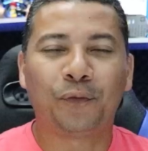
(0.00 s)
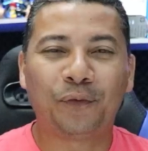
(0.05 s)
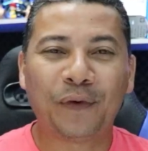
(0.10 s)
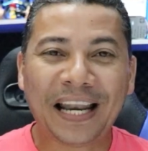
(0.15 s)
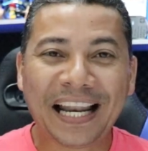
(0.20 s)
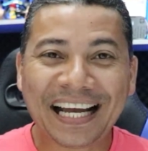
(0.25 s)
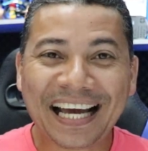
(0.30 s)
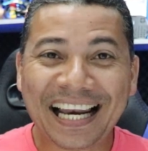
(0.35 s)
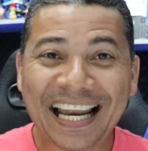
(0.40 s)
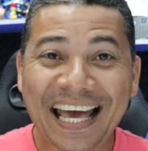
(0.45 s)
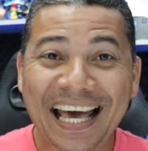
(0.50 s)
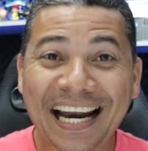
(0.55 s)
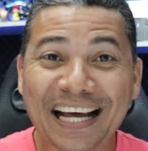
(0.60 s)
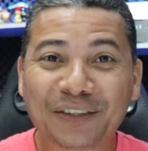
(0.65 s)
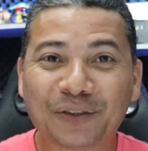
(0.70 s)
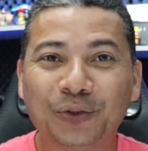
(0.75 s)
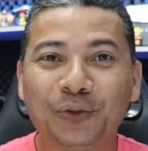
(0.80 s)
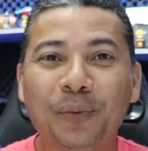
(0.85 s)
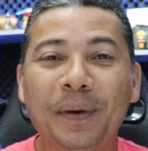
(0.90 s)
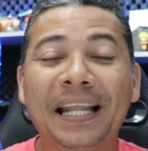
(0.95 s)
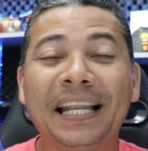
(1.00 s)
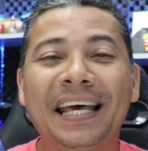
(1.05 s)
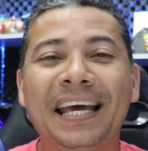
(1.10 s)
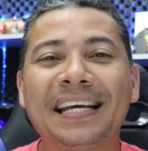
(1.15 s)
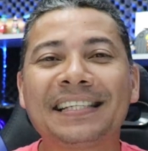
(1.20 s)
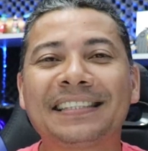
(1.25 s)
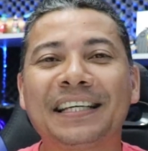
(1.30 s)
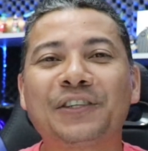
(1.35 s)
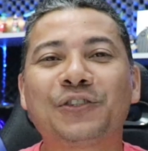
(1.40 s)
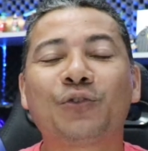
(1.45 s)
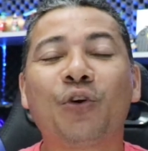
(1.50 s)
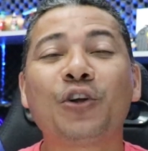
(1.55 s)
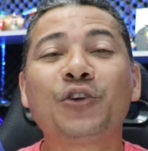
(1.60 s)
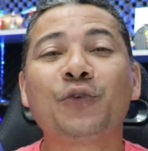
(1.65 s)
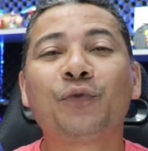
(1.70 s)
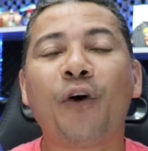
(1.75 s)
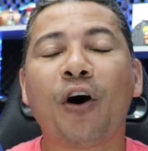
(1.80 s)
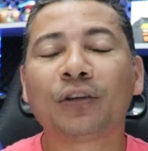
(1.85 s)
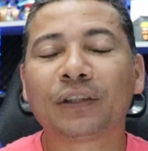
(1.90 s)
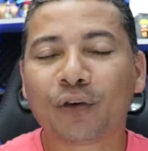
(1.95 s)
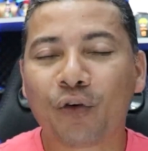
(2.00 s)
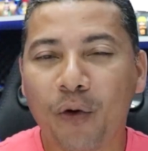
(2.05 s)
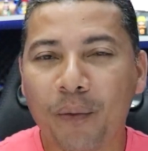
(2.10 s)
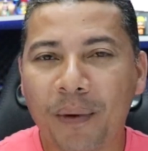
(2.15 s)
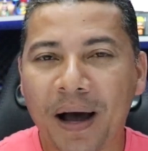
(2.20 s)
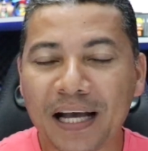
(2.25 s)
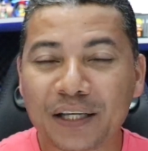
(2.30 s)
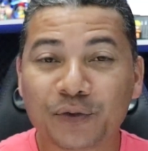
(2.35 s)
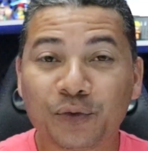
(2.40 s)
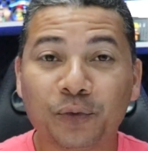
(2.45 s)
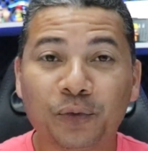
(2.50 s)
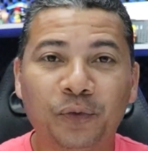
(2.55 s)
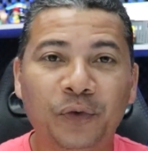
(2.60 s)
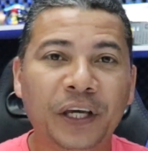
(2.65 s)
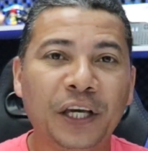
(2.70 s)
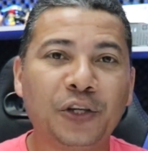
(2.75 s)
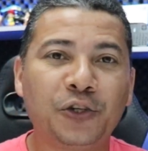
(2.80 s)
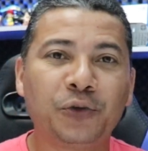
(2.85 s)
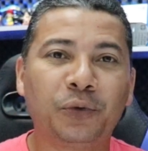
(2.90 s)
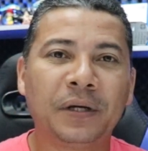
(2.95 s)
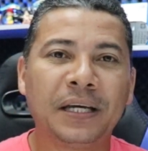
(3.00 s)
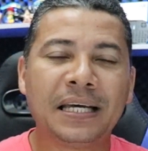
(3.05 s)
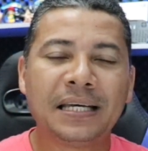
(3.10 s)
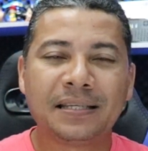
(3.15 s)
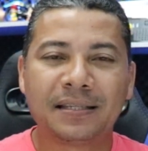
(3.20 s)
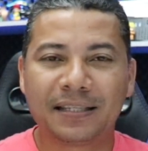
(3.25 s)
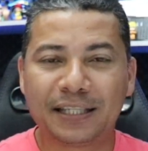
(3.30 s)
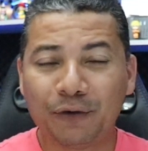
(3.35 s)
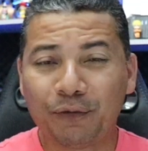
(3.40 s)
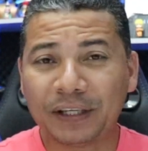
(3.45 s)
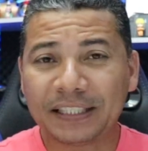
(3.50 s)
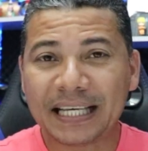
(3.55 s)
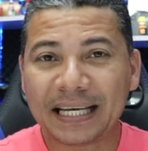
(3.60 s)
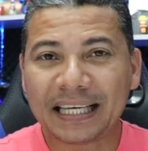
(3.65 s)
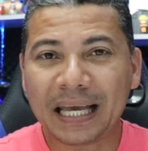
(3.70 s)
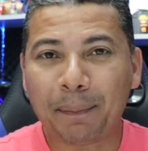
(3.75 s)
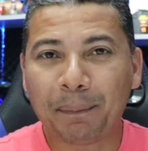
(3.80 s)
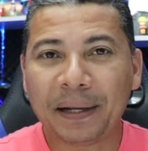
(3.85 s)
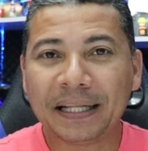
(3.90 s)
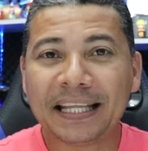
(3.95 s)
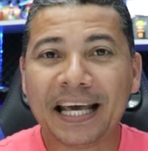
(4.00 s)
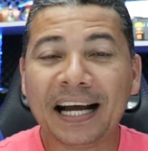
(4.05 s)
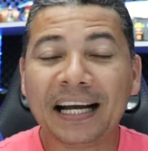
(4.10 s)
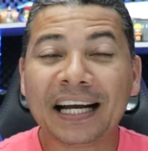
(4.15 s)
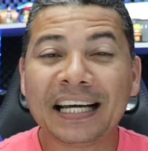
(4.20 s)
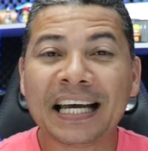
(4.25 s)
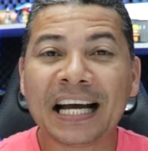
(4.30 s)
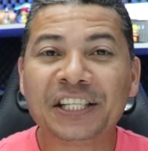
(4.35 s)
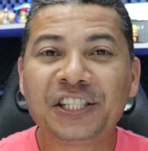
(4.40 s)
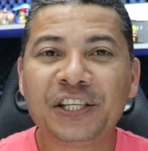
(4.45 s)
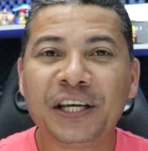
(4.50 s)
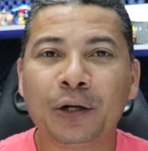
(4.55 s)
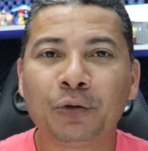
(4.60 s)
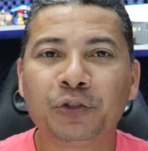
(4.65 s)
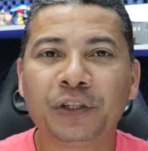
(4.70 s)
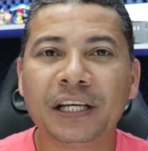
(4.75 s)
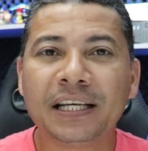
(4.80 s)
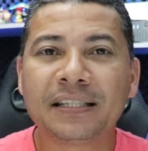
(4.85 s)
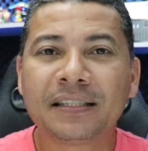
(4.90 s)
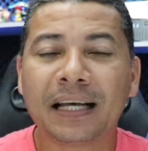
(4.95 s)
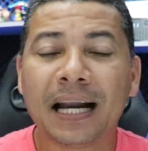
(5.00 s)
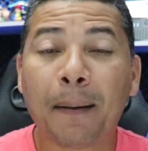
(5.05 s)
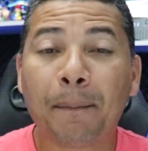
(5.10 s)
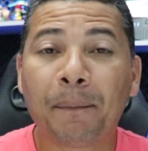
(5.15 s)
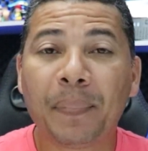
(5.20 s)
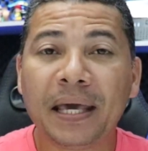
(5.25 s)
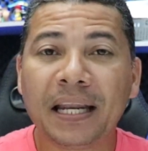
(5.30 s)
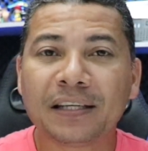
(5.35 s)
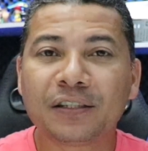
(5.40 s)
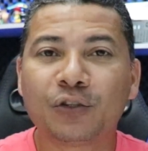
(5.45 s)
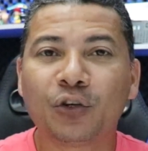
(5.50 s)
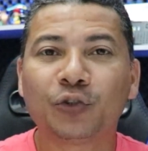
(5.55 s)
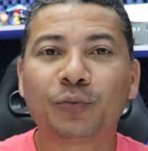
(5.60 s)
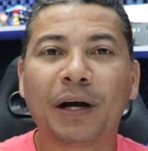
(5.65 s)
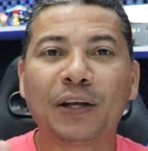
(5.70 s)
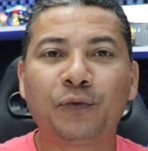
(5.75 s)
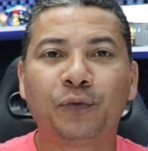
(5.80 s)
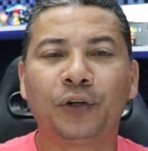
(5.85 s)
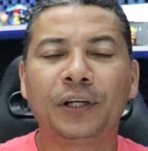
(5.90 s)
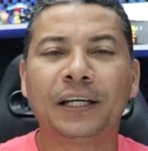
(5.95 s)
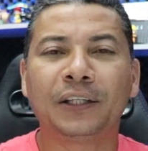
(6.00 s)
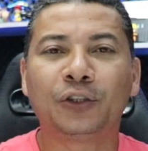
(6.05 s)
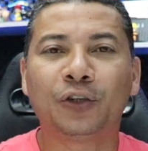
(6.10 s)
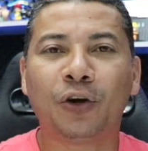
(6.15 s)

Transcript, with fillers: Fala galera, tudo beleza? Estou de volta com mais um vídeo. Se você quer aprender a ganhar dinheiro utilizando apenas seu smartphone